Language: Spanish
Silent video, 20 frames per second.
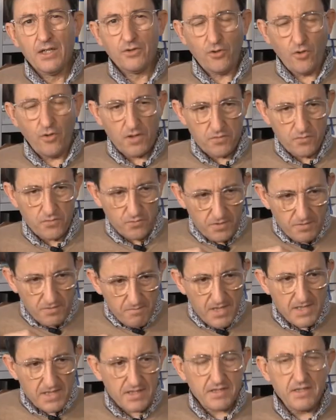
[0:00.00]
todas sus
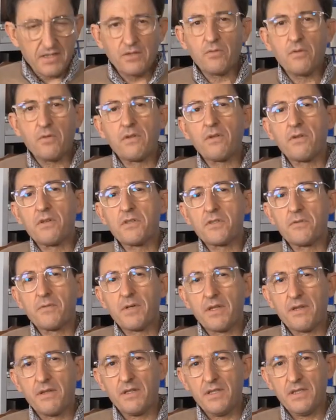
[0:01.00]
inmensas intuiciones
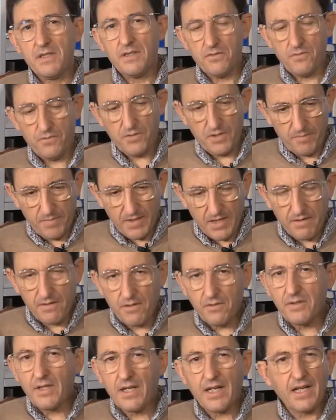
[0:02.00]
sobre cine, su
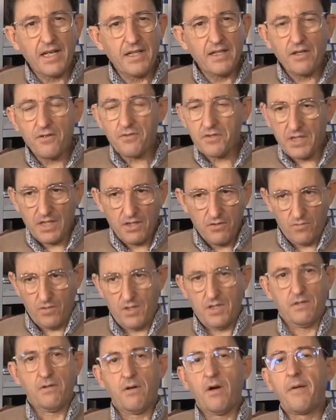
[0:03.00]
separación de géneros que no
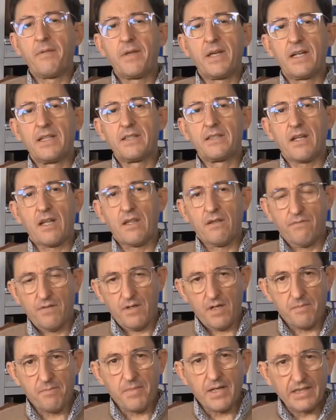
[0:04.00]
habían entrado a
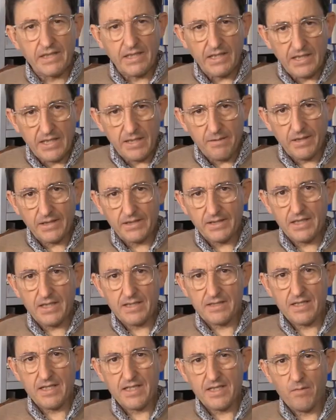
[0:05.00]
formar parte del debate
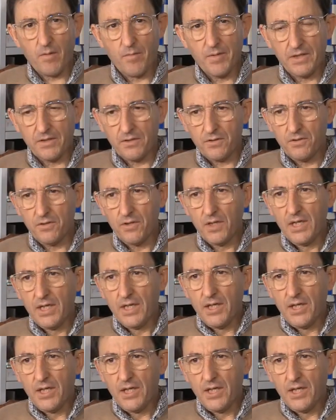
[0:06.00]
hasta ese momento,